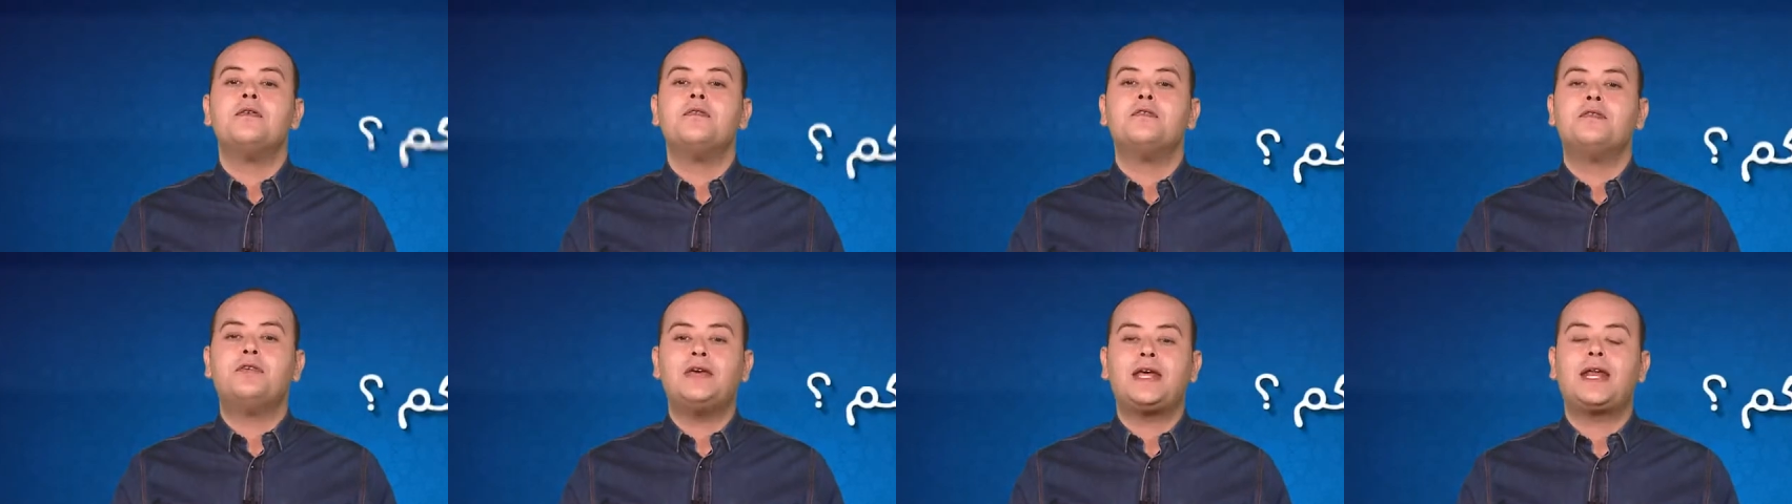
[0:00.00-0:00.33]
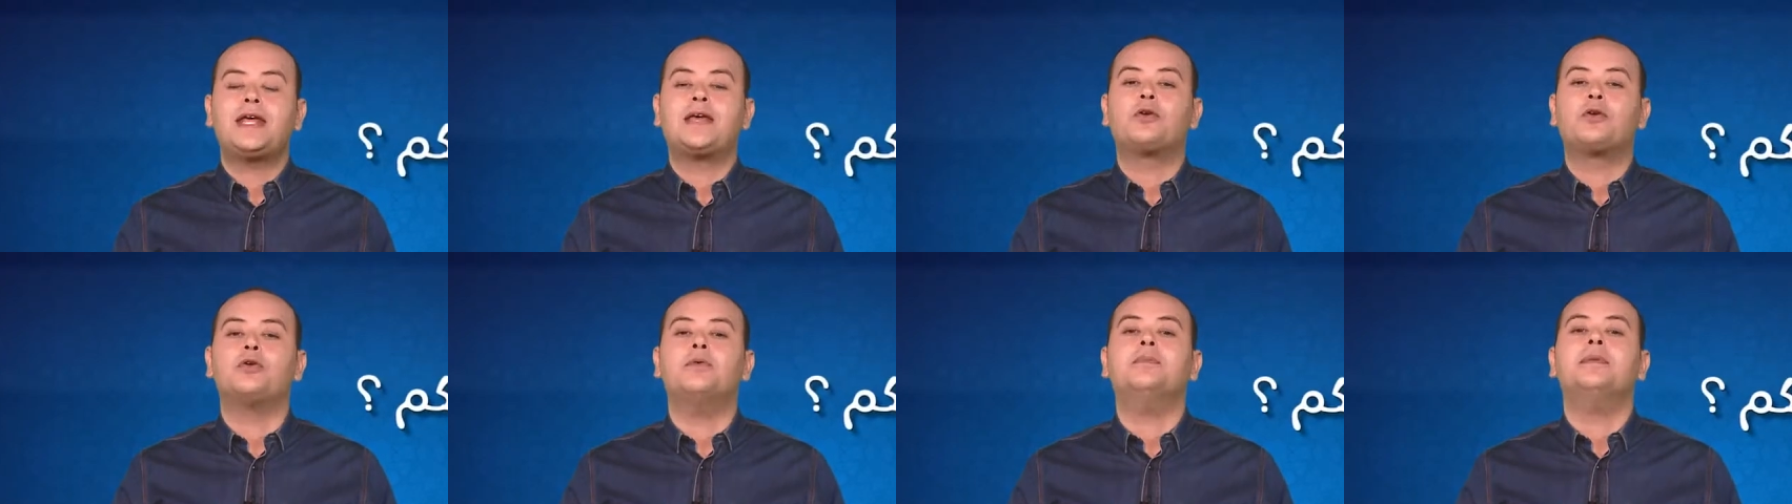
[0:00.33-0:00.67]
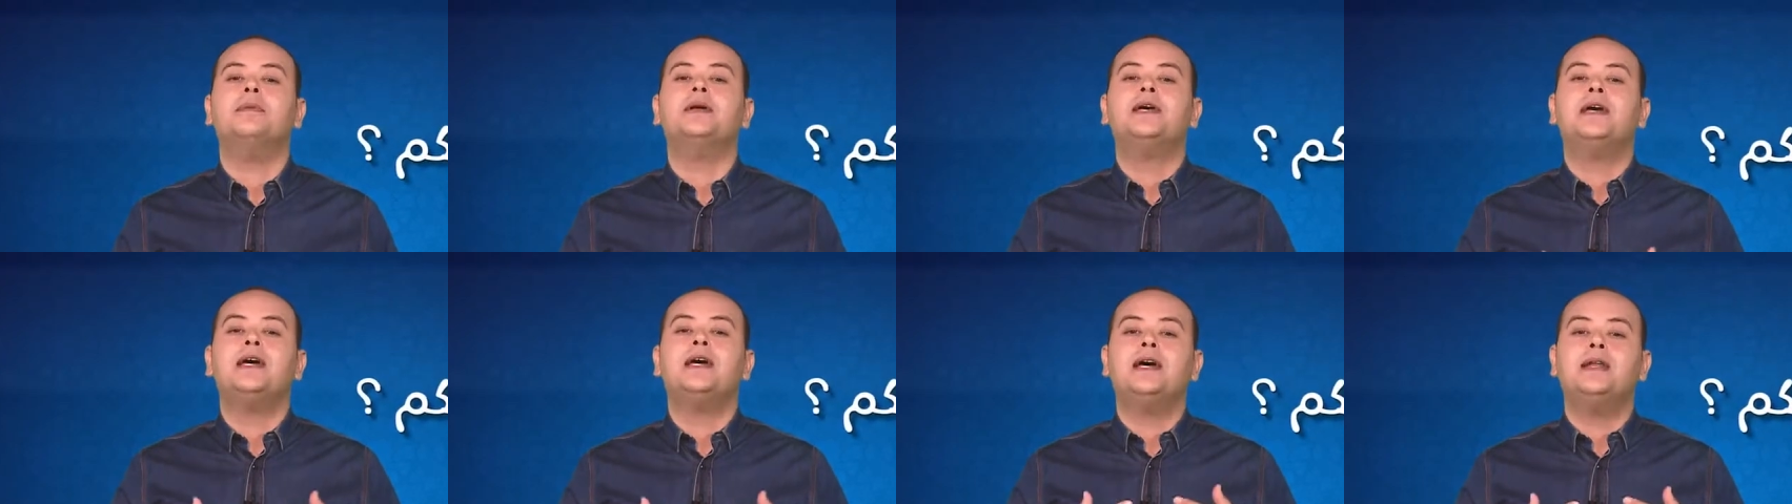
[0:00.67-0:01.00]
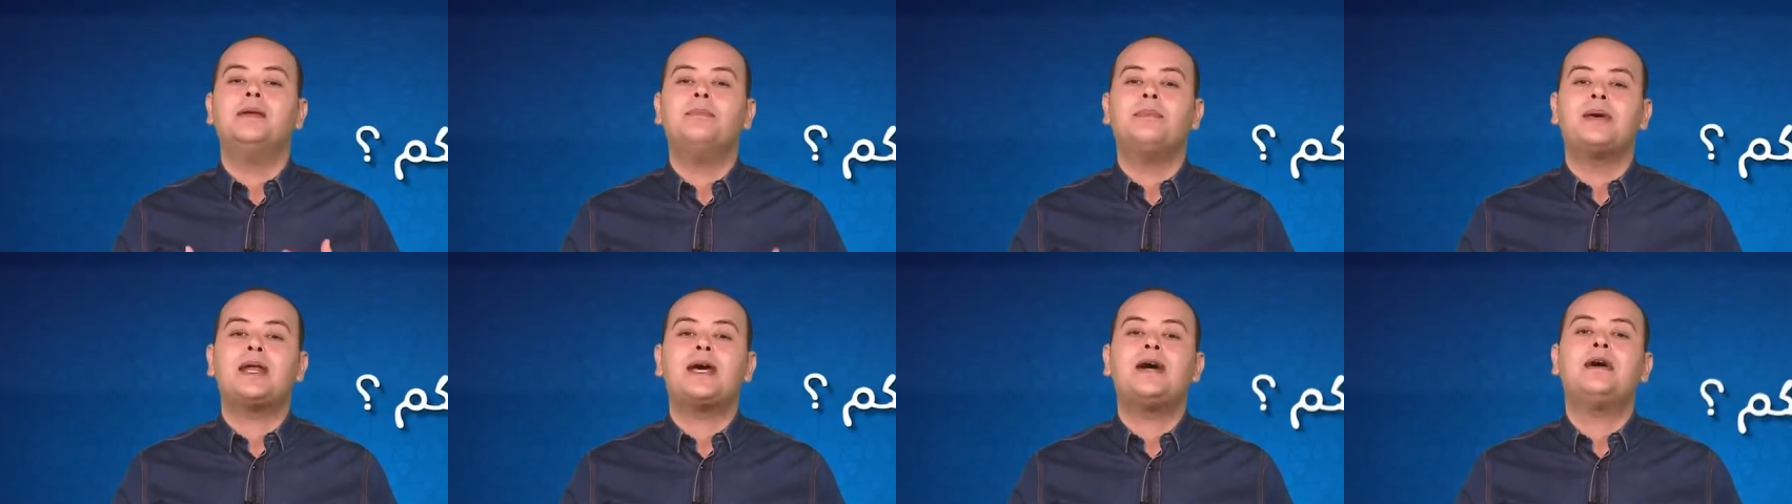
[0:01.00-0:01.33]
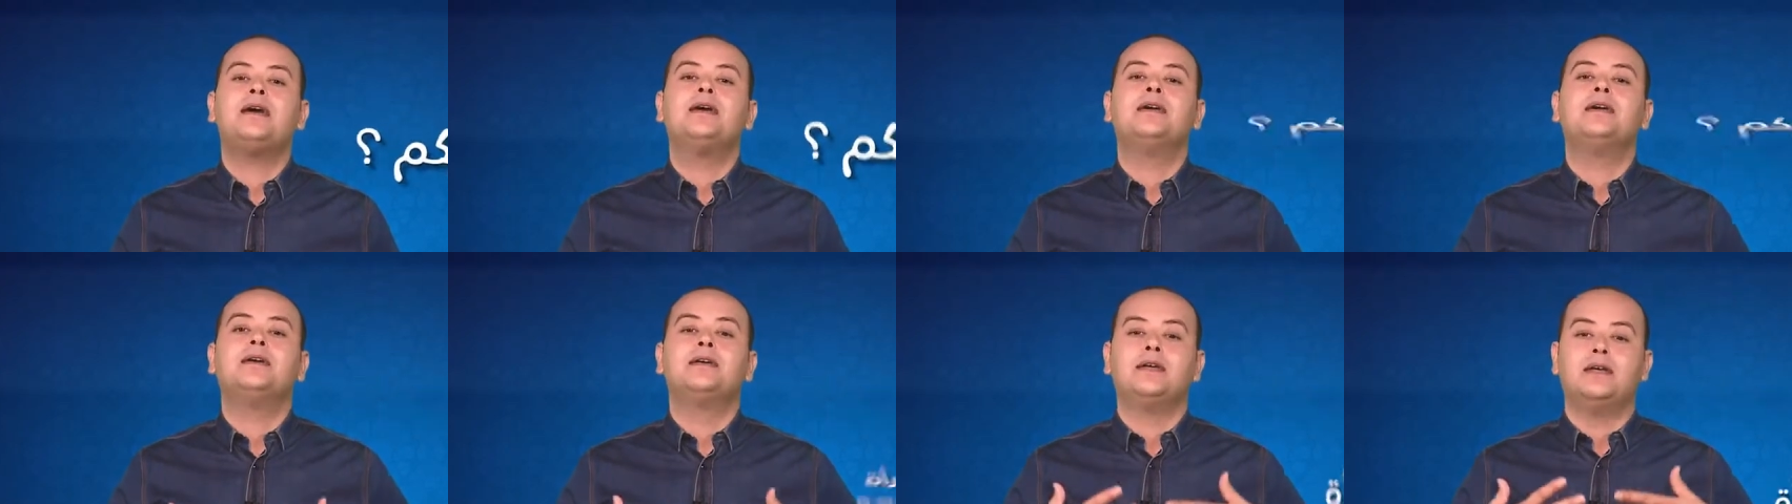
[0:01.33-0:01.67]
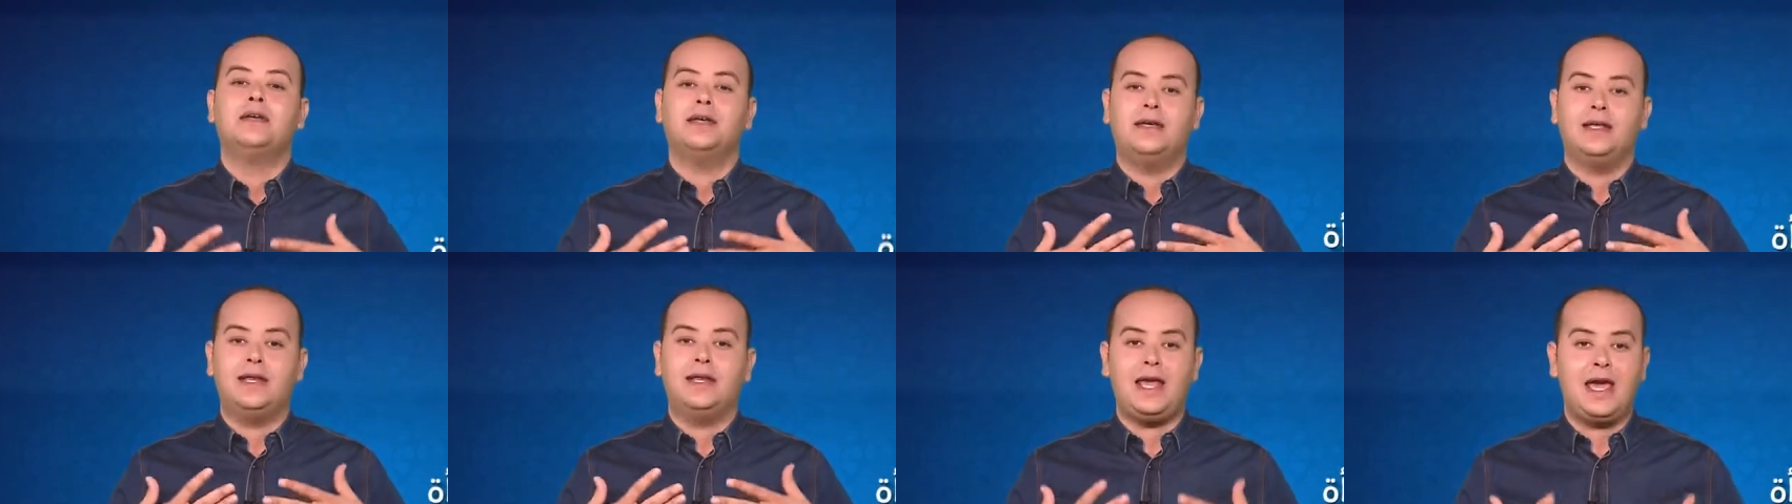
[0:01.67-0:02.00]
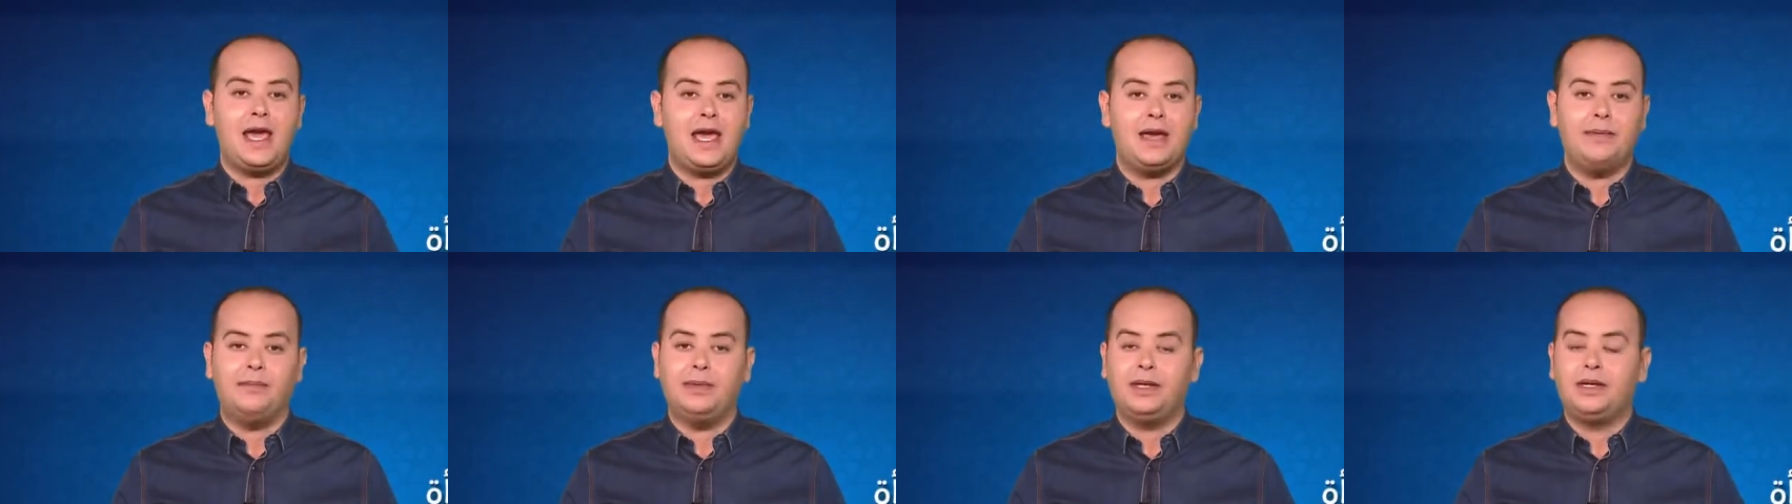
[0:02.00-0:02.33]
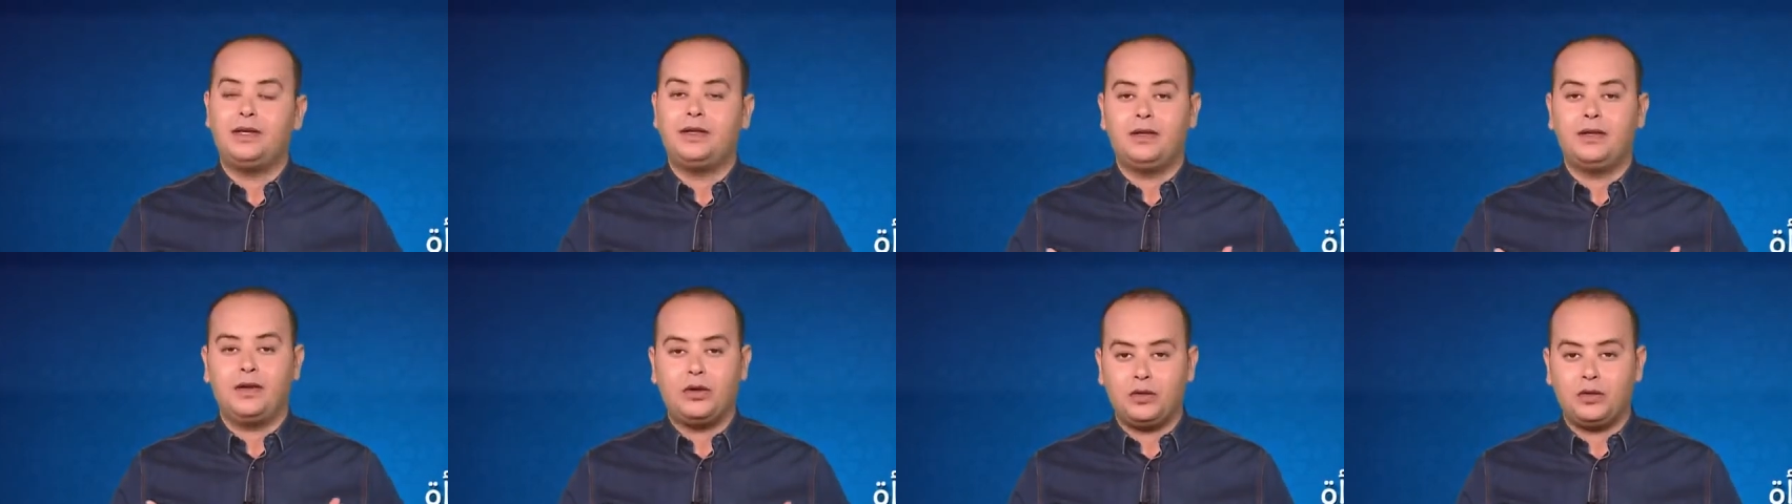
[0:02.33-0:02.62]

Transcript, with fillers: في رايكم المراه الحامل